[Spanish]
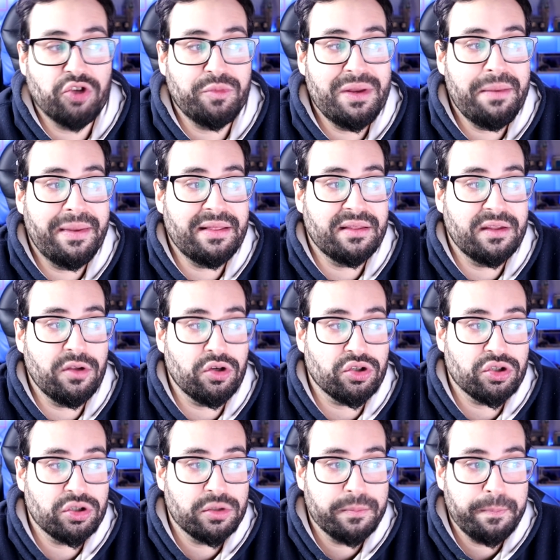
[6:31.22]

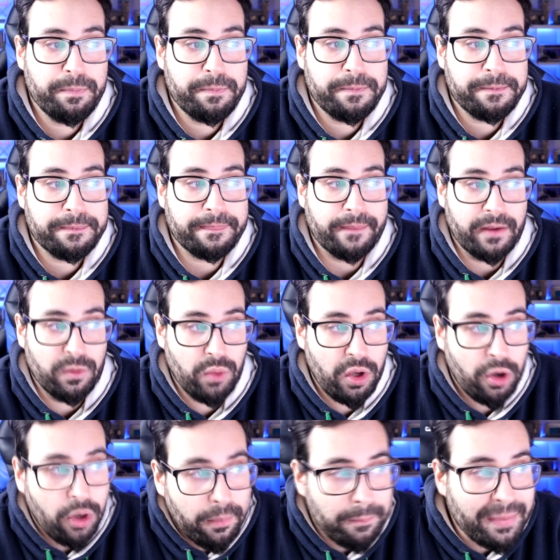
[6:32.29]
2022.
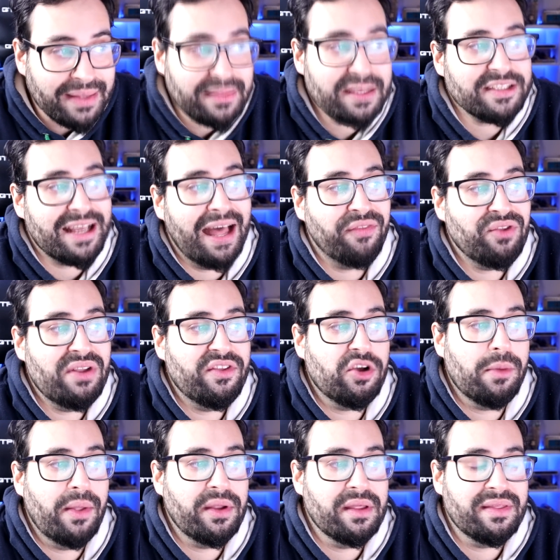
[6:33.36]
Luego, Betis,
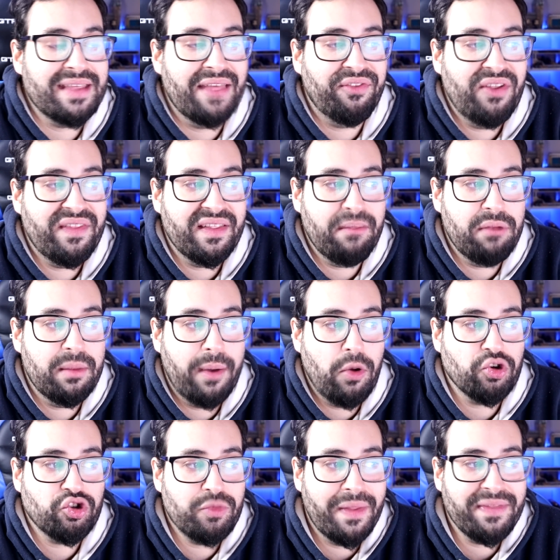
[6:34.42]
Atlético Madrid y Atlético de
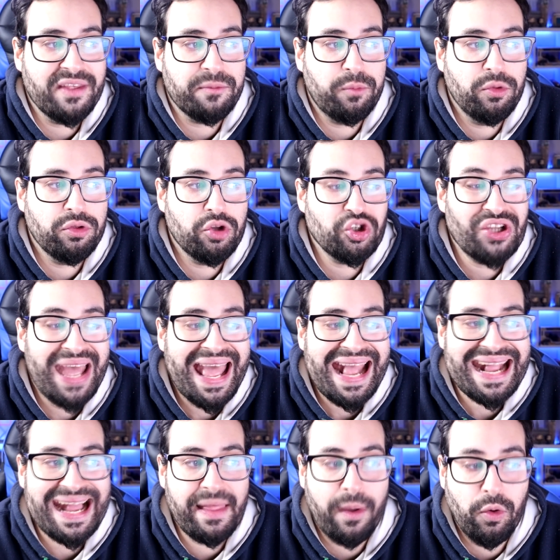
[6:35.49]
Bilbao suman 10 puntos
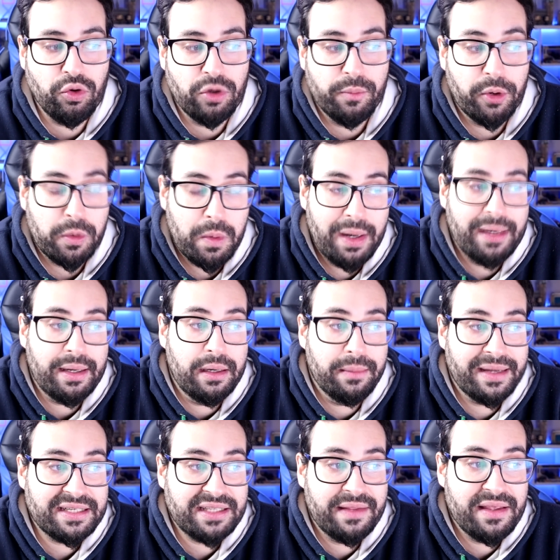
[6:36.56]
cada uno, por lo cual el
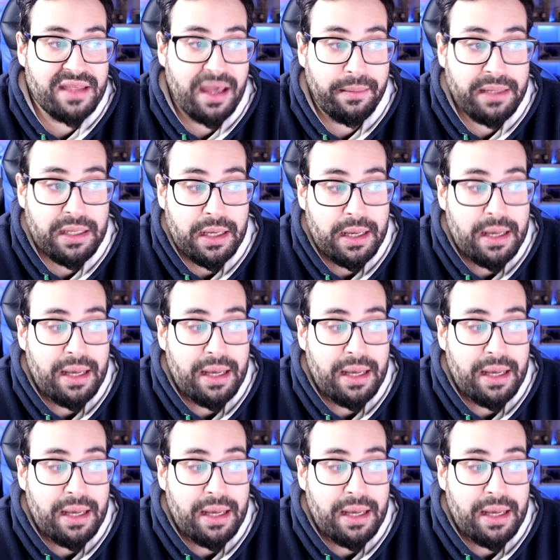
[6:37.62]
Barça de Xavi,